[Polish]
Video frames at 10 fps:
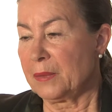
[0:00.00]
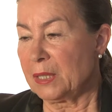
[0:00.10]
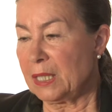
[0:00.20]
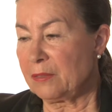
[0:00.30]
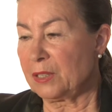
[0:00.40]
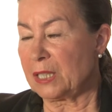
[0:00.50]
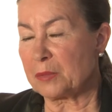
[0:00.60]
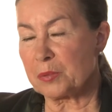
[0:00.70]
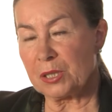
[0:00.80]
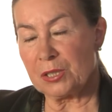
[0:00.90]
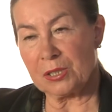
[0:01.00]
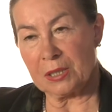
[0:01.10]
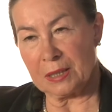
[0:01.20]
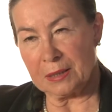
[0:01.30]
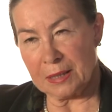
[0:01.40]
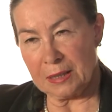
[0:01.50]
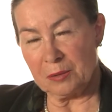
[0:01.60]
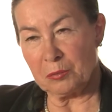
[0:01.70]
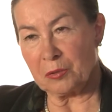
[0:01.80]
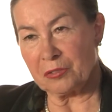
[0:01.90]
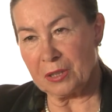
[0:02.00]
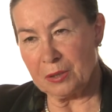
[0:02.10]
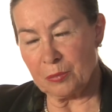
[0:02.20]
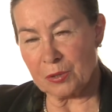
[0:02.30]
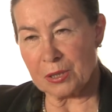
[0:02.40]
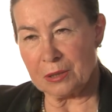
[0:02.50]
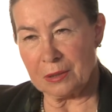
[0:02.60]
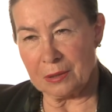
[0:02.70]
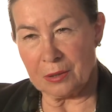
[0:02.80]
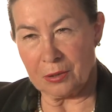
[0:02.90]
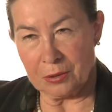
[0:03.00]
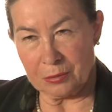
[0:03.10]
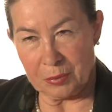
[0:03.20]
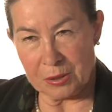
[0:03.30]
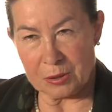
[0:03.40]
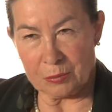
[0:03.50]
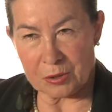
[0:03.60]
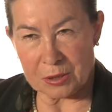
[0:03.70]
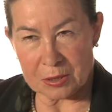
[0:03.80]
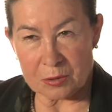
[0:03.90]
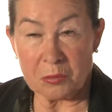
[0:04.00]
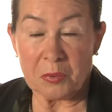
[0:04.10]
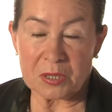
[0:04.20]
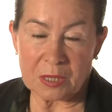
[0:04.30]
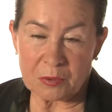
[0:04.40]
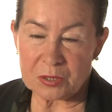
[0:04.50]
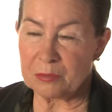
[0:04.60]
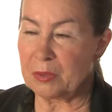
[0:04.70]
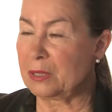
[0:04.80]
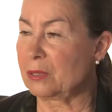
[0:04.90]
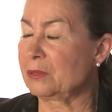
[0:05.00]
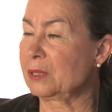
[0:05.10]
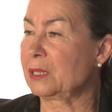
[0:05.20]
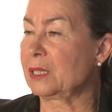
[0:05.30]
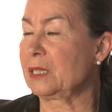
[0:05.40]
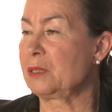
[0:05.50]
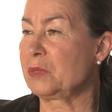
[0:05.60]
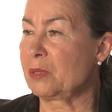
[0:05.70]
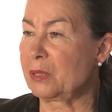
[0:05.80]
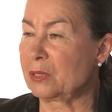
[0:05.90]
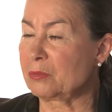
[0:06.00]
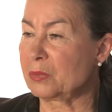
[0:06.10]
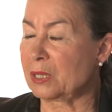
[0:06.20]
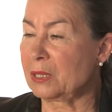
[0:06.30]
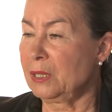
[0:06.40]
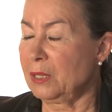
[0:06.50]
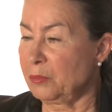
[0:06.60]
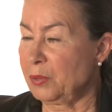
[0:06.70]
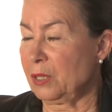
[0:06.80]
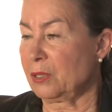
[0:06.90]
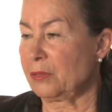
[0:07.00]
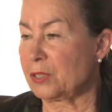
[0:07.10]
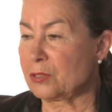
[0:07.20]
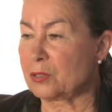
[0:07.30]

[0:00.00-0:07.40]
I ja mówię, tak przyjdźcie nad rany, to wtedy może ten ogon będzie można zgubić, a może będą nad ranem, nie będą mnie pilnować.